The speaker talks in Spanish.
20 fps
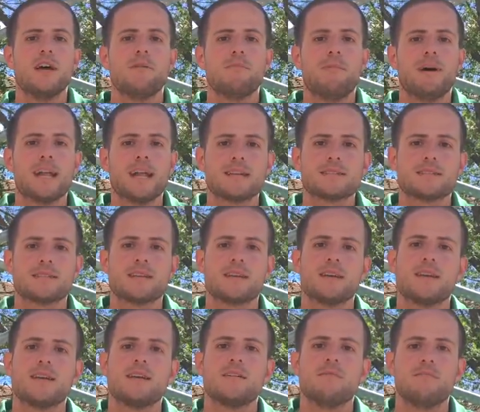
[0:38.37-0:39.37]
Pararse,
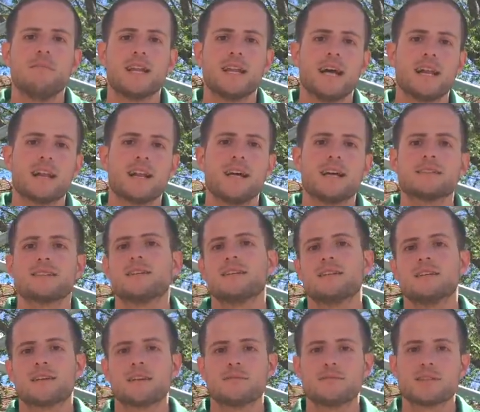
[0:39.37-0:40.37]
mirarlas,
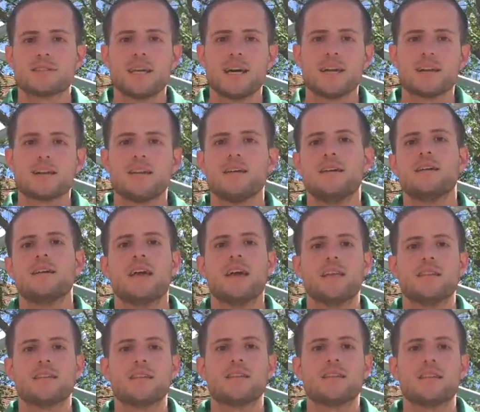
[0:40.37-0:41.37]
revisar e
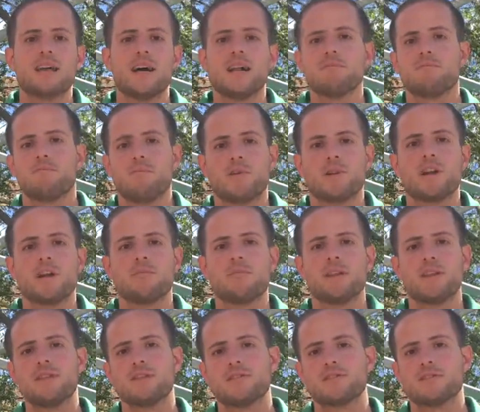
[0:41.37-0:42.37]
intentar poner
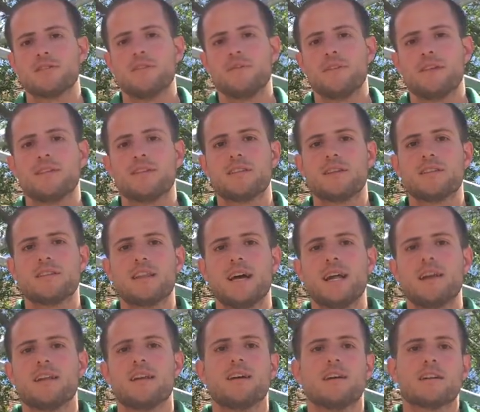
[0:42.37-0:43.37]
medios,
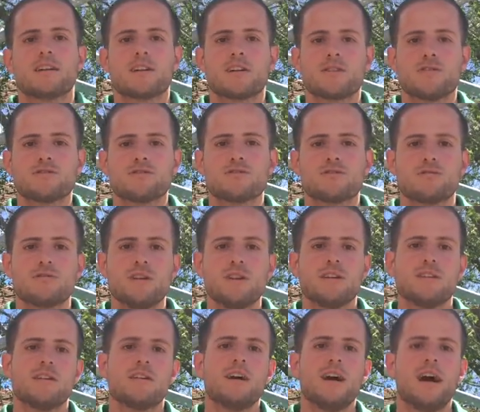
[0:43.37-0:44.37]
intentar
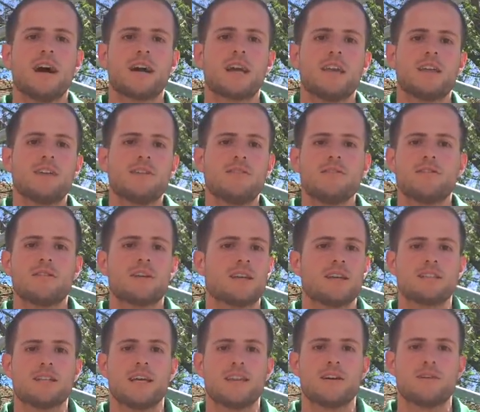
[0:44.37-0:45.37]
reconstruir aquello que
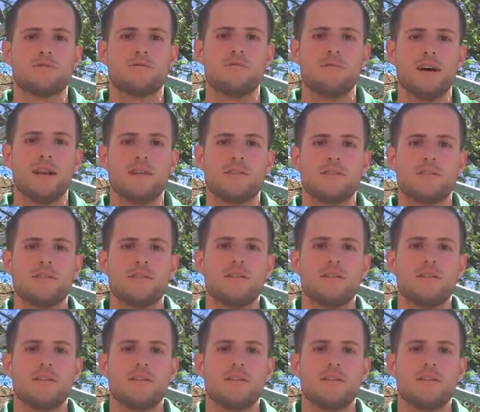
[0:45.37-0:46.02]
se ha derrumbado.